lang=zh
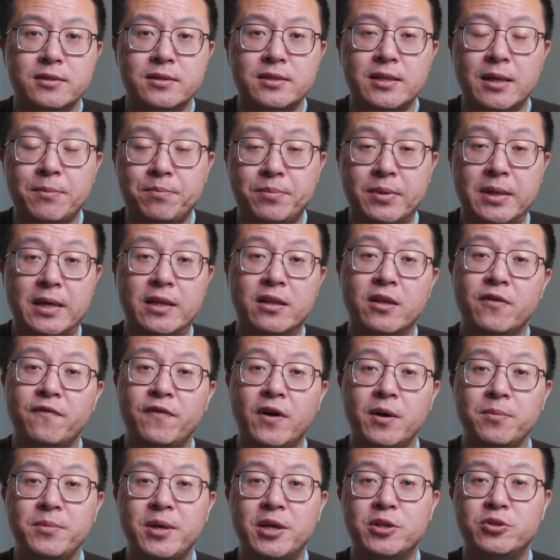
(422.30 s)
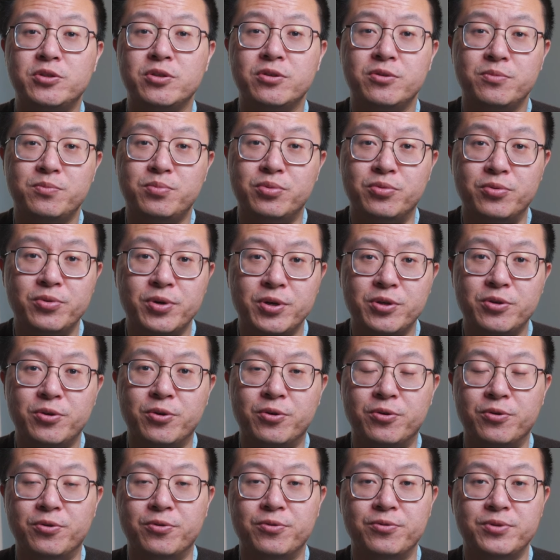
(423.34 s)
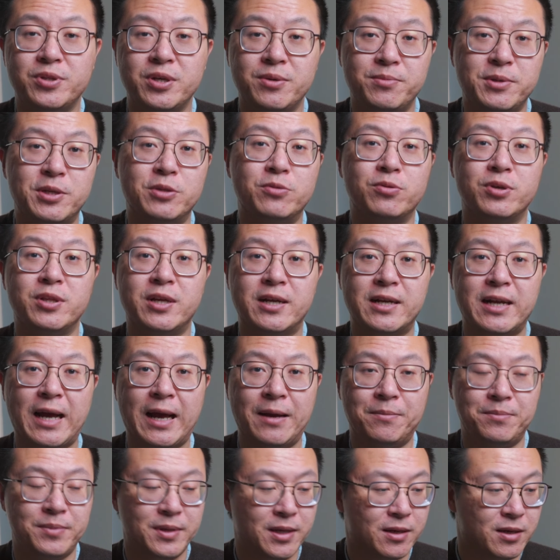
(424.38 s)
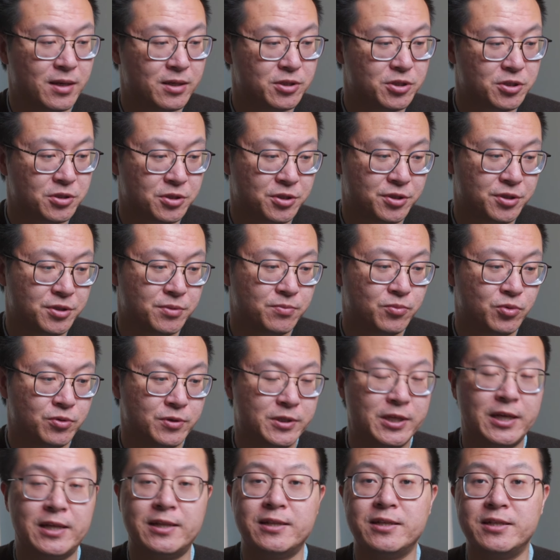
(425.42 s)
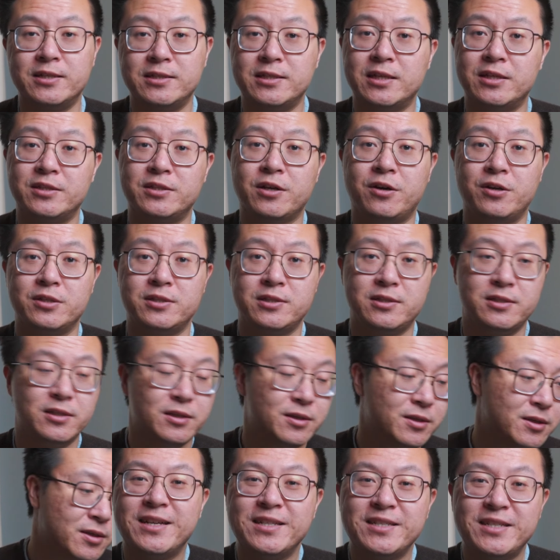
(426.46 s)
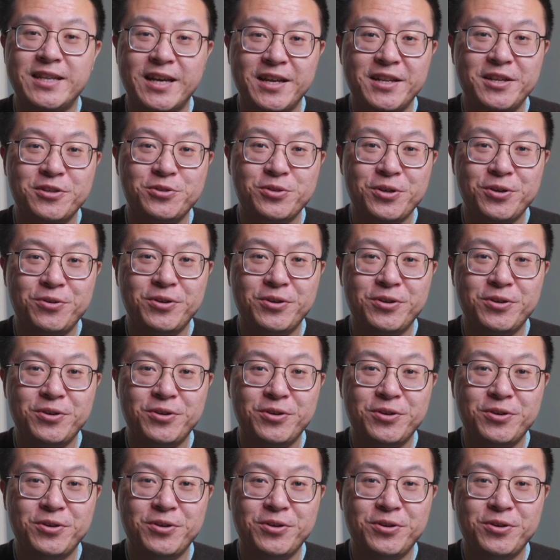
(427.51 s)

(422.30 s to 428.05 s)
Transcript: 在别的方面就不会有特别多的改变了，这是目前的一些消息。 今天的最